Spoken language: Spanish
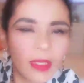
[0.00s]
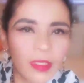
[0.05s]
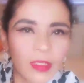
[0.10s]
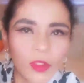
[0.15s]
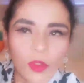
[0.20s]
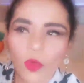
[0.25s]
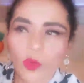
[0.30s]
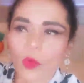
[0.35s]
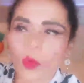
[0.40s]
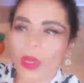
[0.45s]

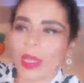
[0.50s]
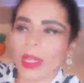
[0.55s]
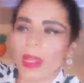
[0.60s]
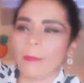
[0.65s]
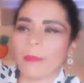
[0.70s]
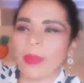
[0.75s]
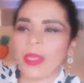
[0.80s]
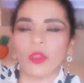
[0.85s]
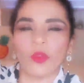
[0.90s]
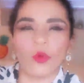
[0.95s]
Esto huele
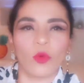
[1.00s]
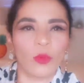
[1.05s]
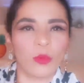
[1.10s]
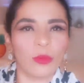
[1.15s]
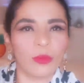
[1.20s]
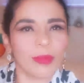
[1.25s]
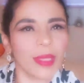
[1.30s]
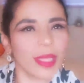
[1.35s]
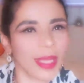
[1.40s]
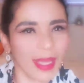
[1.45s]
a pino,
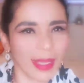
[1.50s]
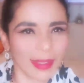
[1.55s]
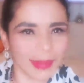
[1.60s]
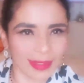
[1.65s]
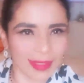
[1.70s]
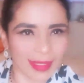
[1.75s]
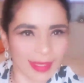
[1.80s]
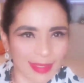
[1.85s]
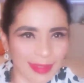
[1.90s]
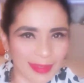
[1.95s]
me
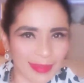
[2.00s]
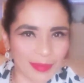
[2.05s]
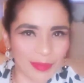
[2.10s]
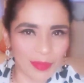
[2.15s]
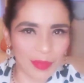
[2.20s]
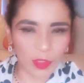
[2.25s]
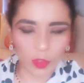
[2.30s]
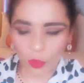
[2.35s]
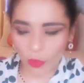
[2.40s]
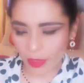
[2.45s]
encanta.
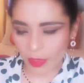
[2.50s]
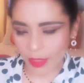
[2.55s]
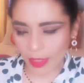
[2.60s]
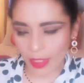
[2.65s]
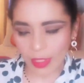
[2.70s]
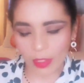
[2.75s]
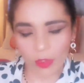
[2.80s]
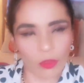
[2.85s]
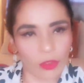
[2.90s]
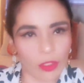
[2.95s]

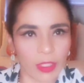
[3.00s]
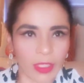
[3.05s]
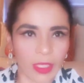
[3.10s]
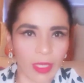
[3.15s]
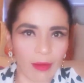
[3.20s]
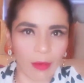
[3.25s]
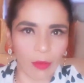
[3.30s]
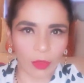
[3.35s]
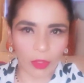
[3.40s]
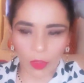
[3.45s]
Entonces no sé
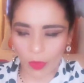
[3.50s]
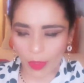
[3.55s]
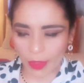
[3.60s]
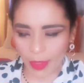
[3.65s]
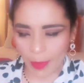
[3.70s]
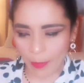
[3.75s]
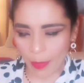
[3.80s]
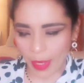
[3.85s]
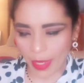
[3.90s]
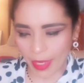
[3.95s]
si la vamos a
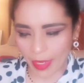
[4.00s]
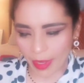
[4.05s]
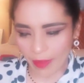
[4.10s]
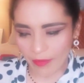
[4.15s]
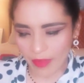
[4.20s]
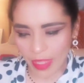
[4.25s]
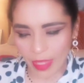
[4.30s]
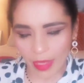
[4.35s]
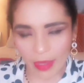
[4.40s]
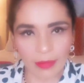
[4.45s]
guardar para
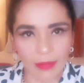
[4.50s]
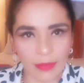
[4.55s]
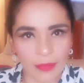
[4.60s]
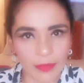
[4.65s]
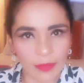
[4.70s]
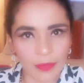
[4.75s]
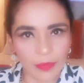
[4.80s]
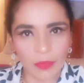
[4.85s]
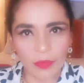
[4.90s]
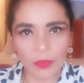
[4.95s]
Navidad,
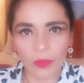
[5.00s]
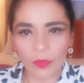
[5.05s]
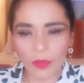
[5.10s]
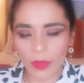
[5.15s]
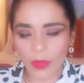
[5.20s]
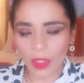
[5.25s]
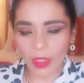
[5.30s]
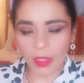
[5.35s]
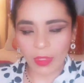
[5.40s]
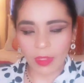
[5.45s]

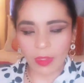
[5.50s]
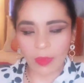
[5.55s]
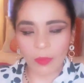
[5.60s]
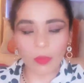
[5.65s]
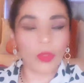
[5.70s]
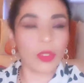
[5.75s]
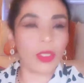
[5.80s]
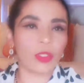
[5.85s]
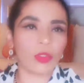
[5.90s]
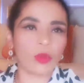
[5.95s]

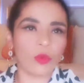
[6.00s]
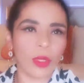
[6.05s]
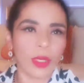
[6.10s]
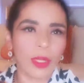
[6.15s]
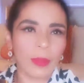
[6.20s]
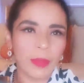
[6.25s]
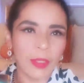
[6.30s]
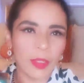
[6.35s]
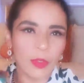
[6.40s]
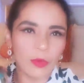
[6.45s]
porque esto
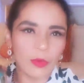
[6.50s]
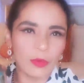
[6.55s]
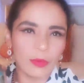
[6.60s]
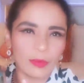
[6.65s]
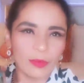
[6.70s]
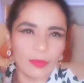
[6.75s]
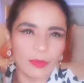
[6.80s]
huele a pino.